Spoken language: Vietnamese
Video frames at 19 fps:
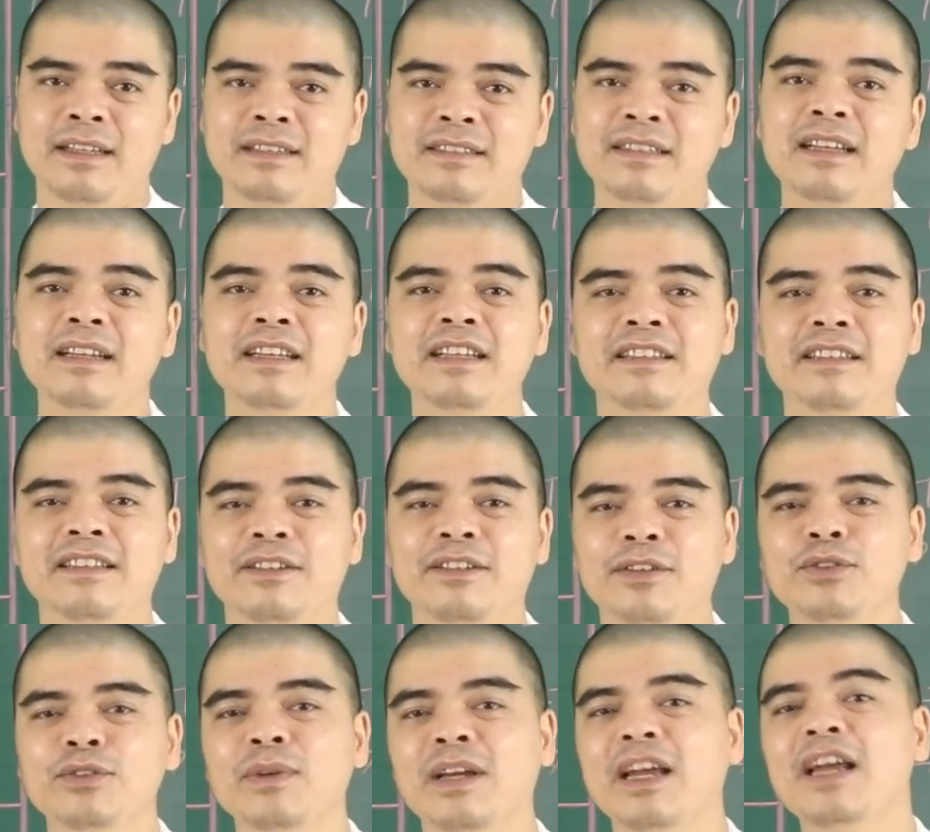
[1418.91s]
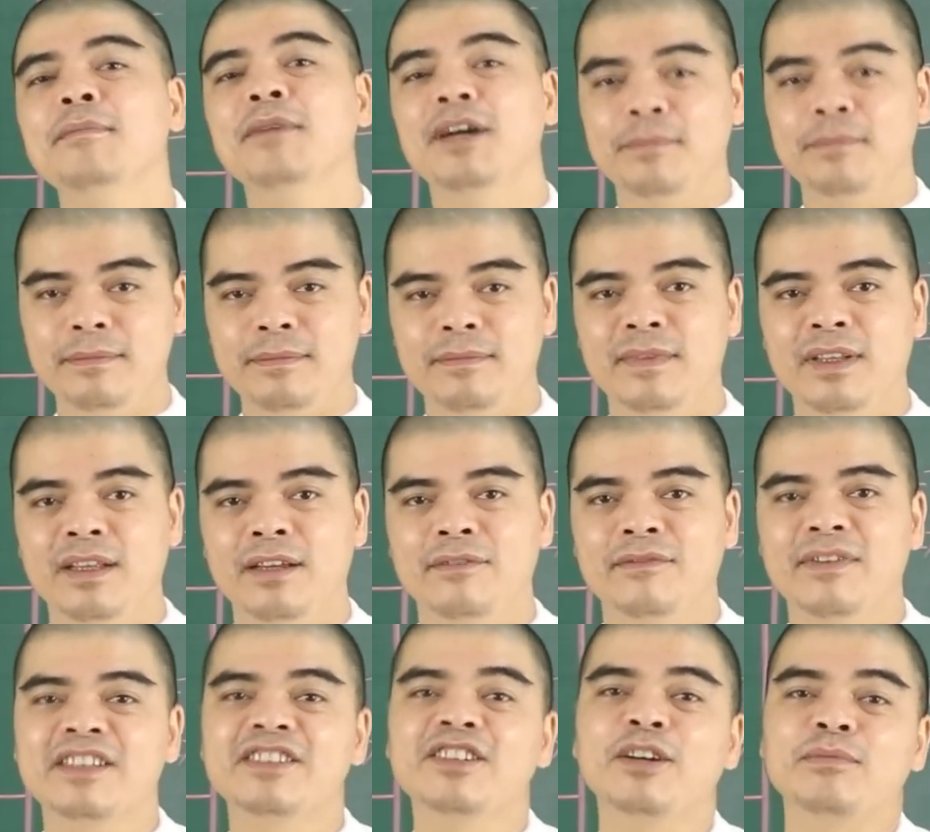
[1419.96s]
Gia đình thì nói chung là êm ấm,
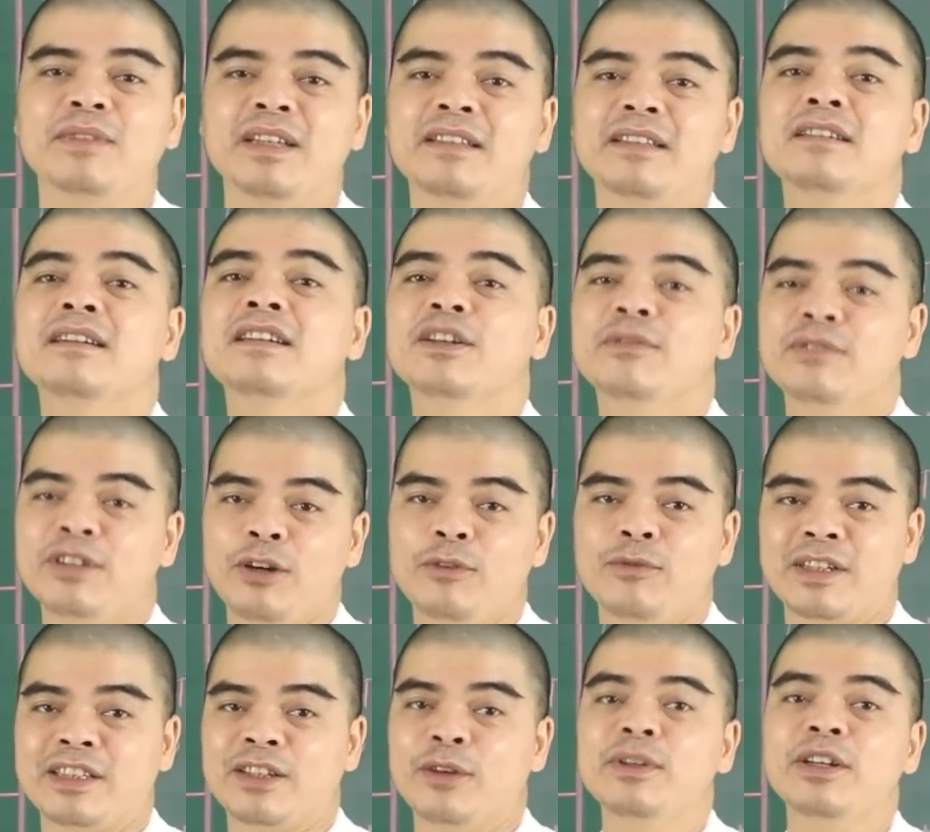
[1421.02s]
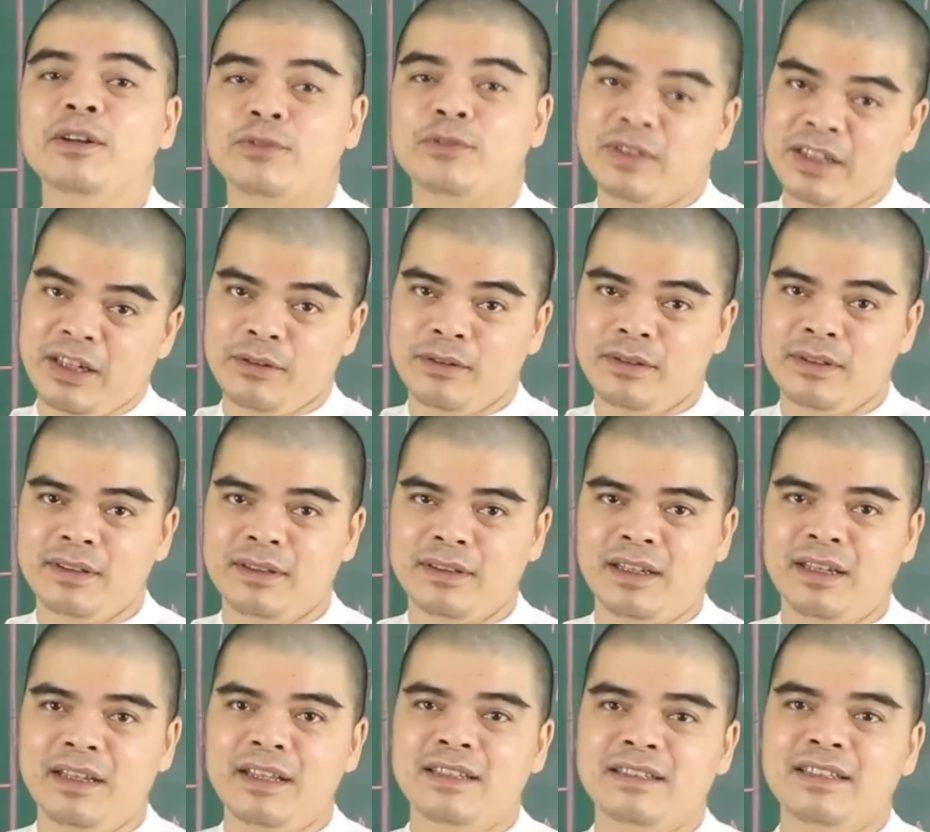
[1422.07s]
vợ chồng thì thương yêu nhau và thấu hiểu cho nhau.
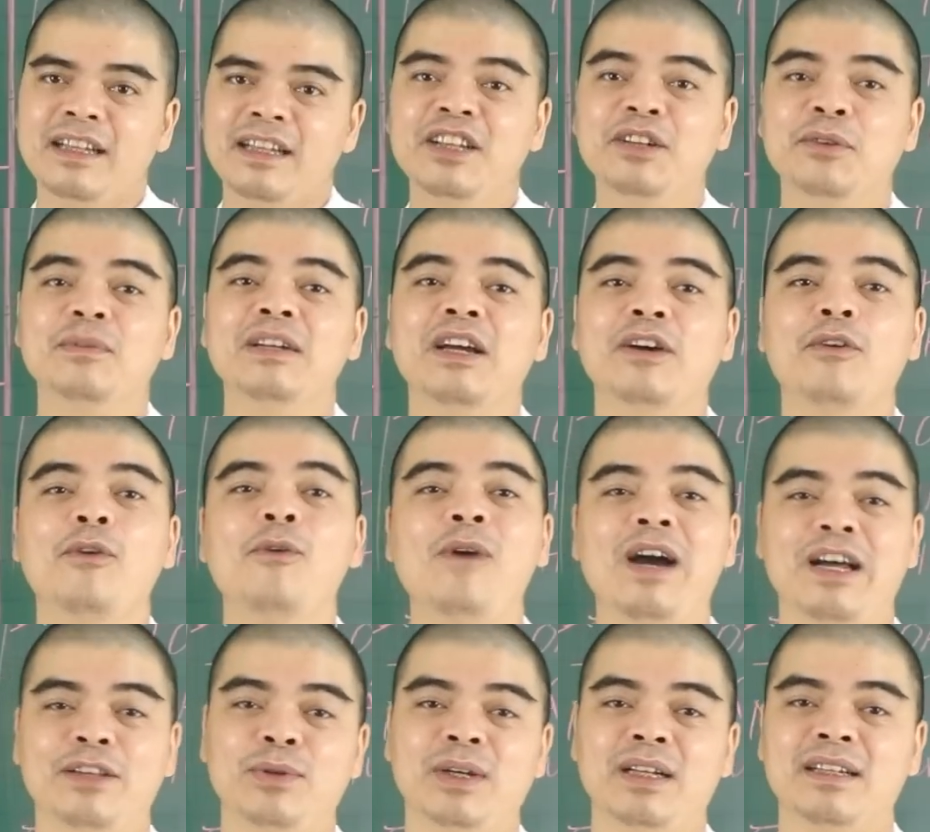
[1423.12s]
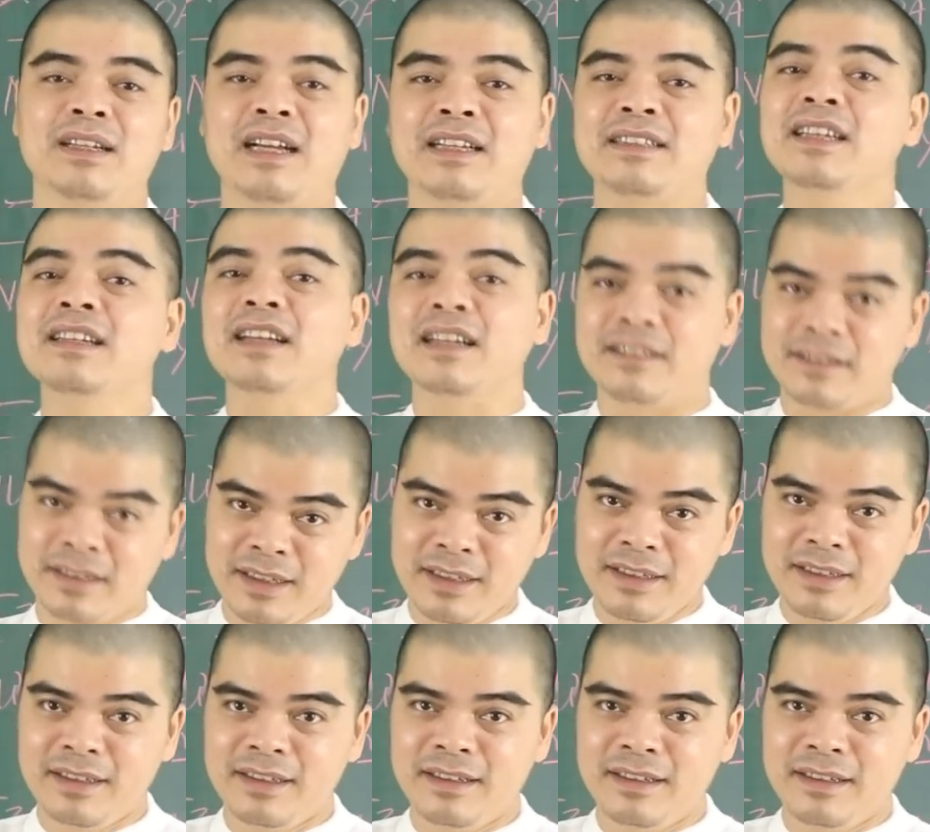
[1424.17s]
Đấy, gia đình lúc nào cũng hòa thuận cả trên cả dưới.